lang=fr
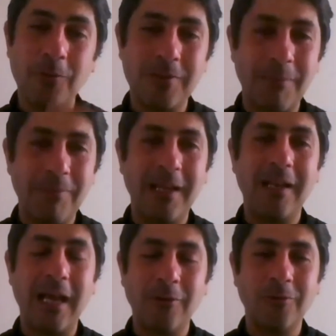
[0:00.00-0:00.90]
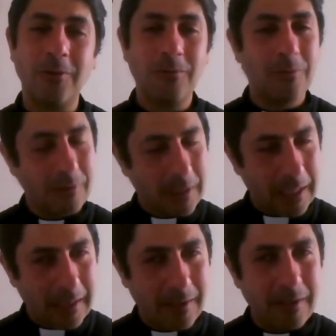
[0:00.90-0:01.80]
appelle à notre tour
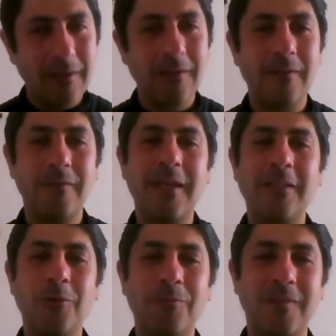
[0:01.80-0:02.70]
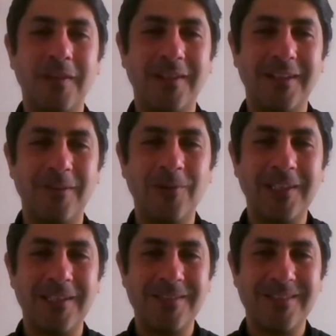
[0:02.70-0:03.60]
d'adopter le
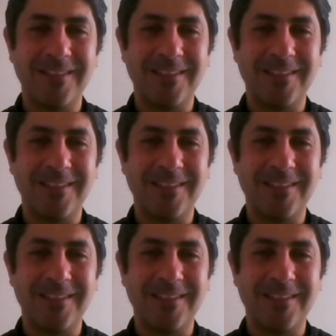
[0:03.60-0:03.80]
Christ